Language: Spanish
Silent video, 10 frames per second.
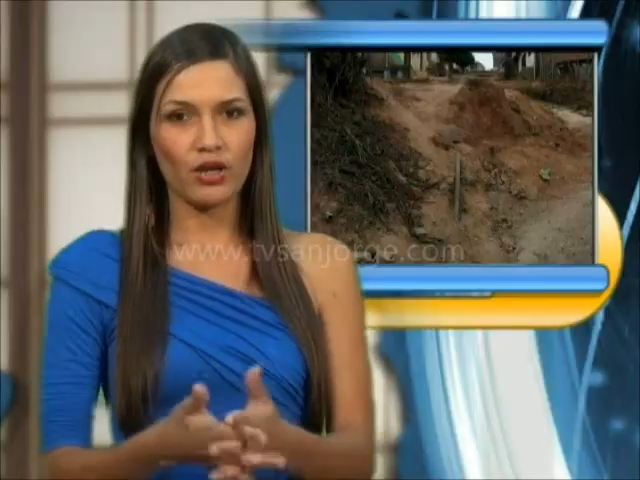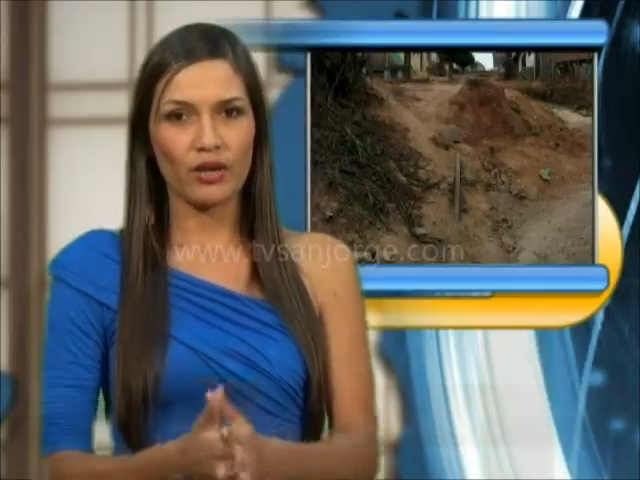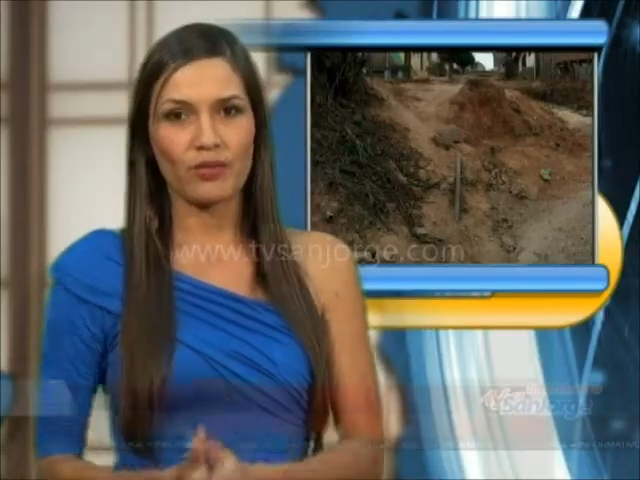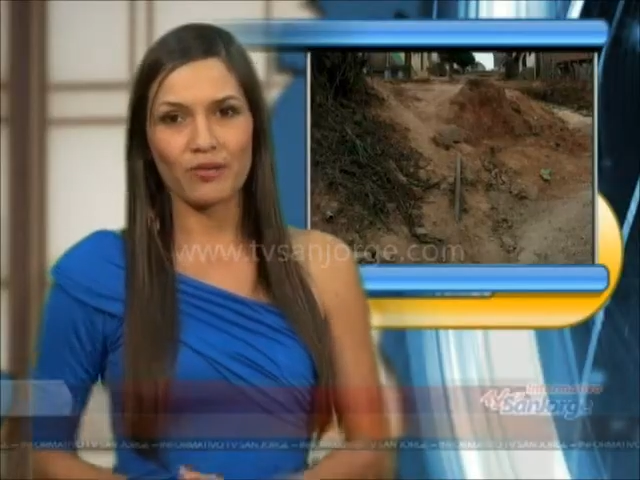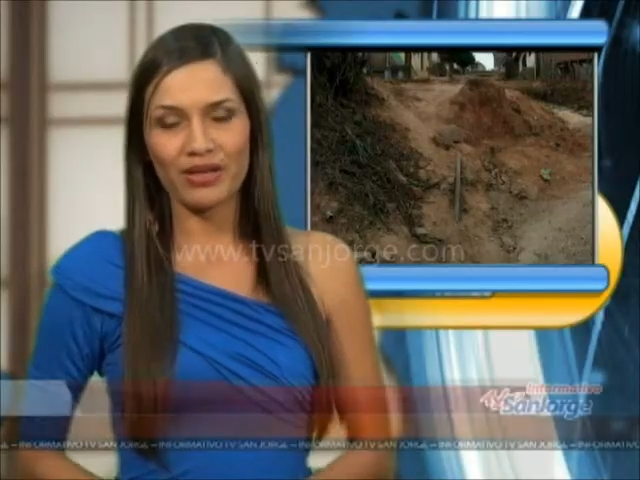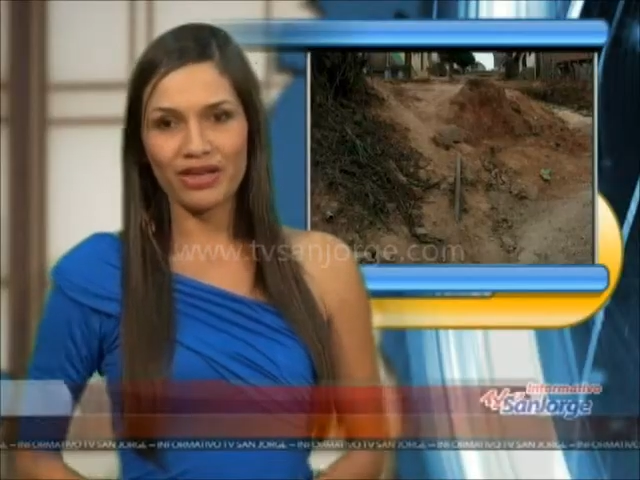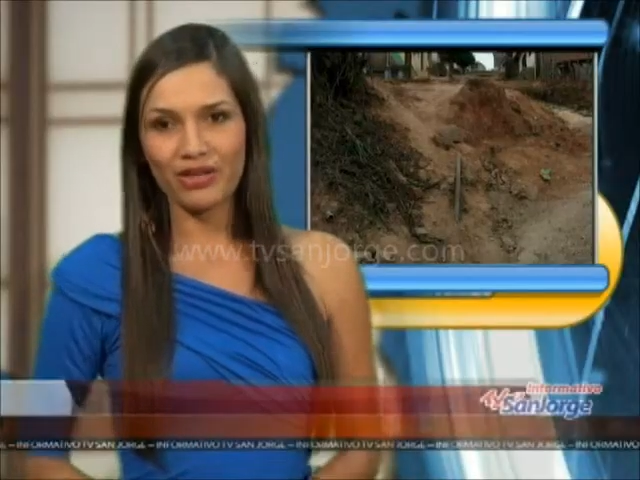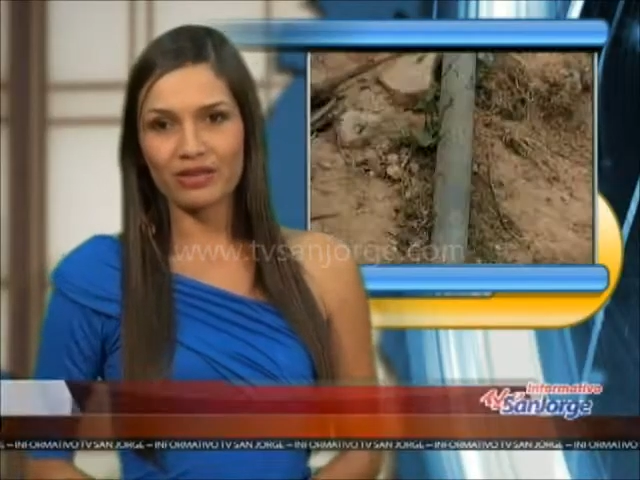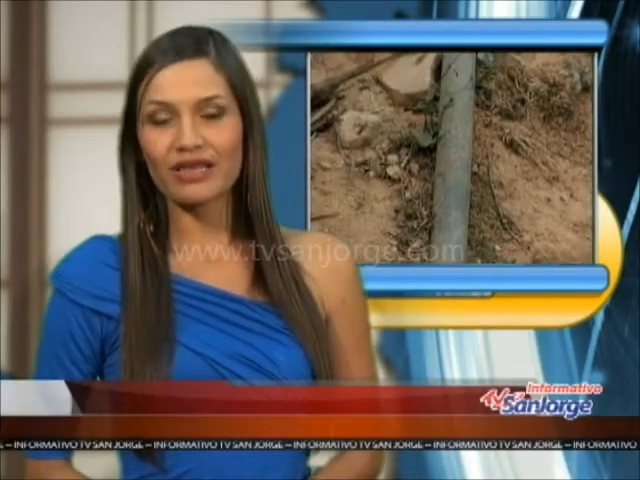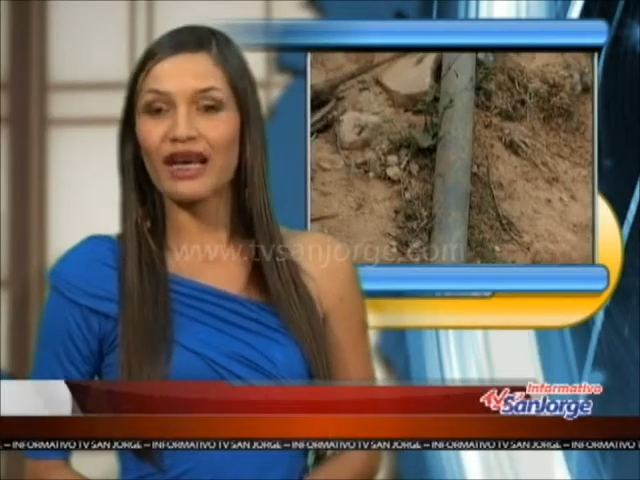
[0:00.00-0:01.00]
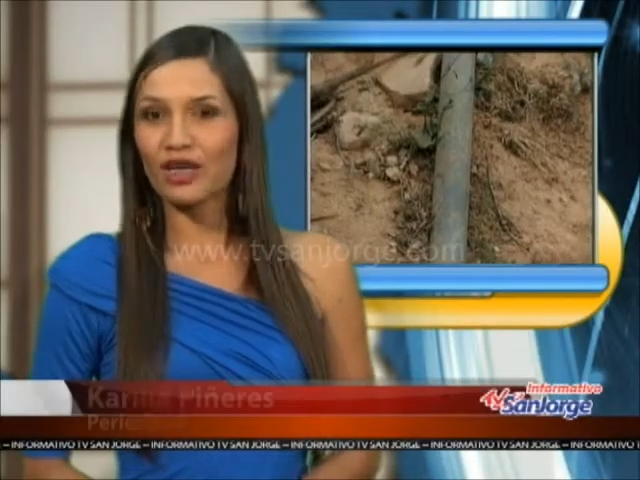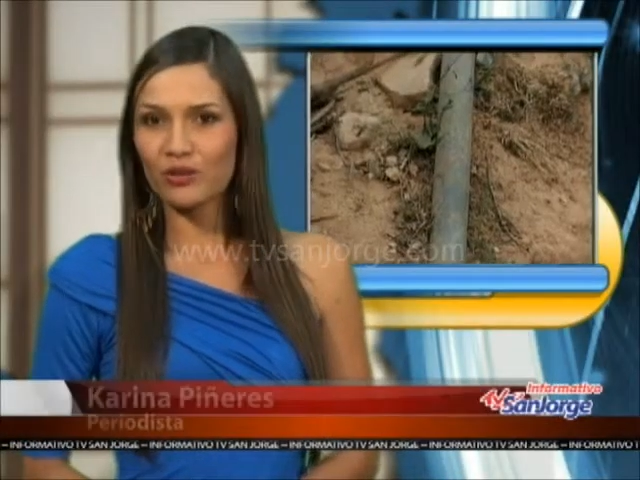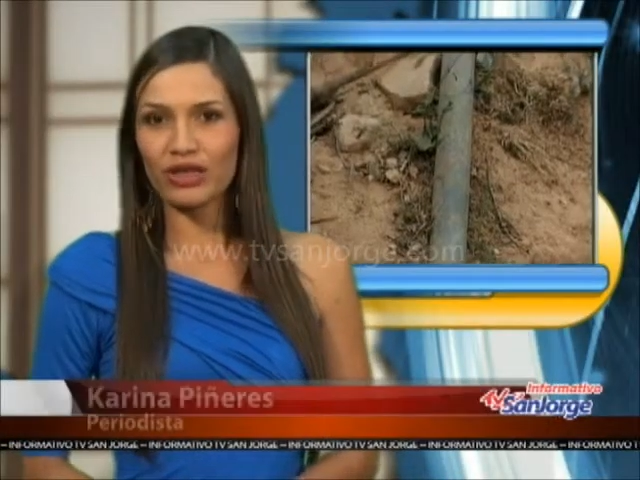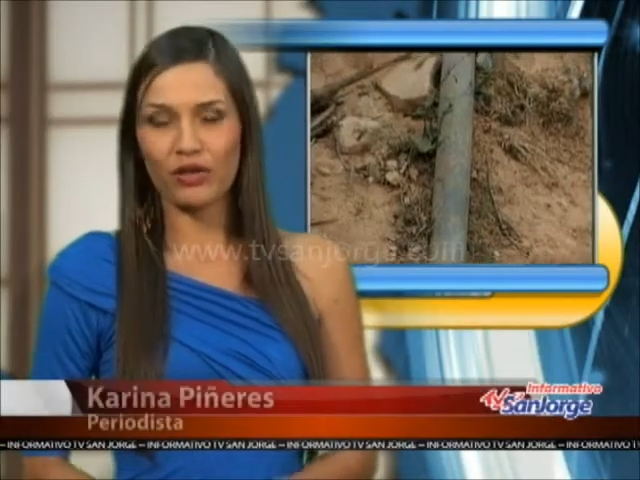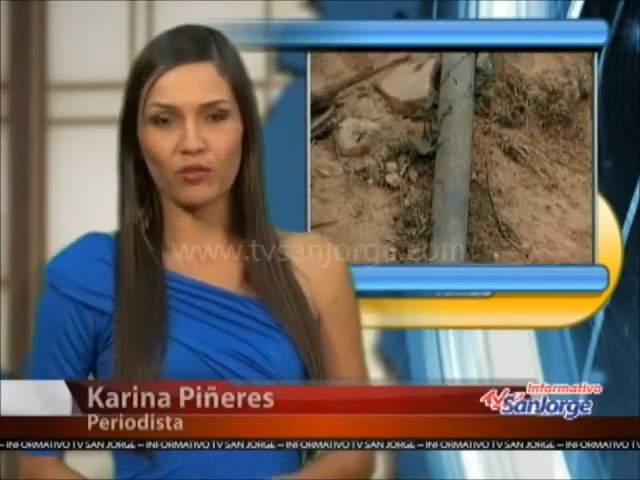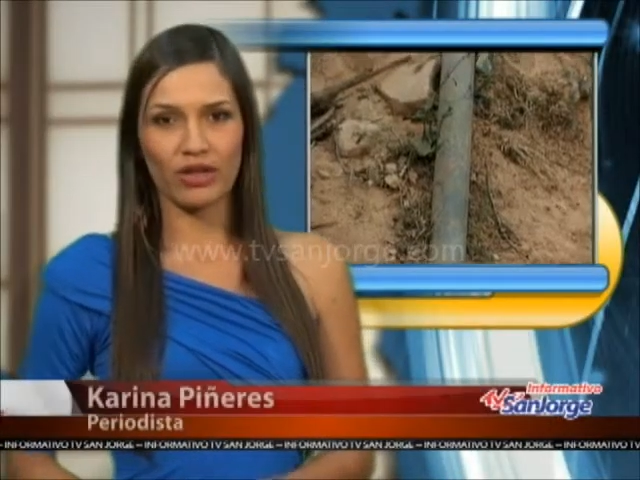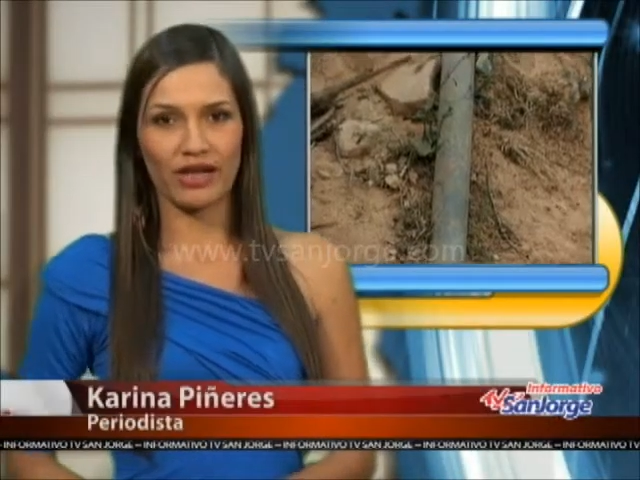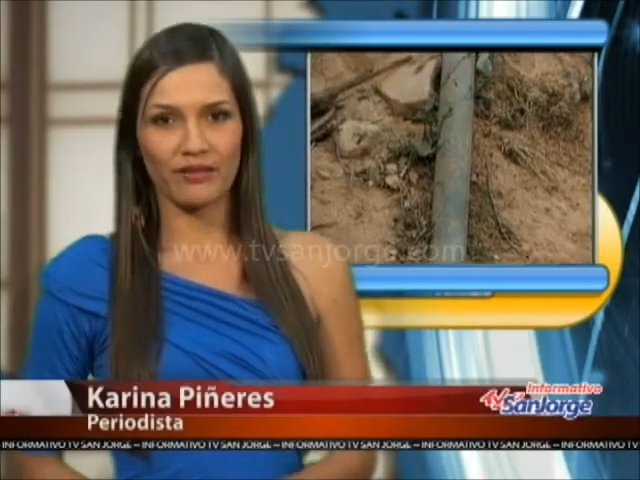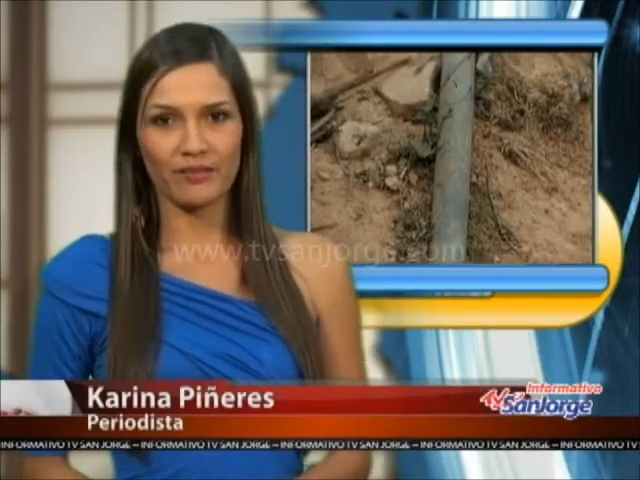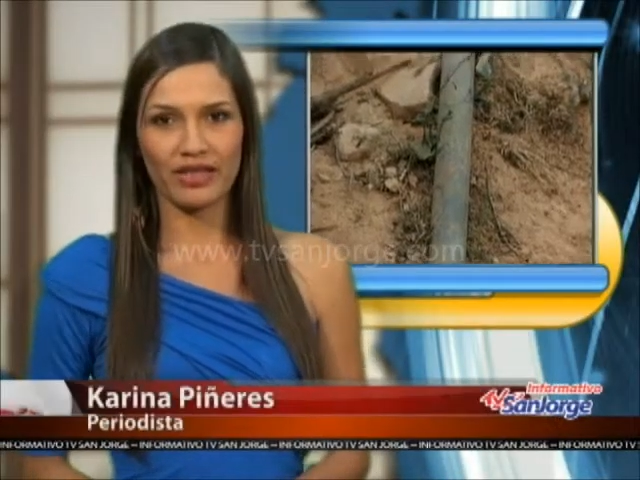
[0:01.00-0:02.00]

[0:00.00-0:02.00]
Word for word: Hola, bienvenidos a Ruta Comunal.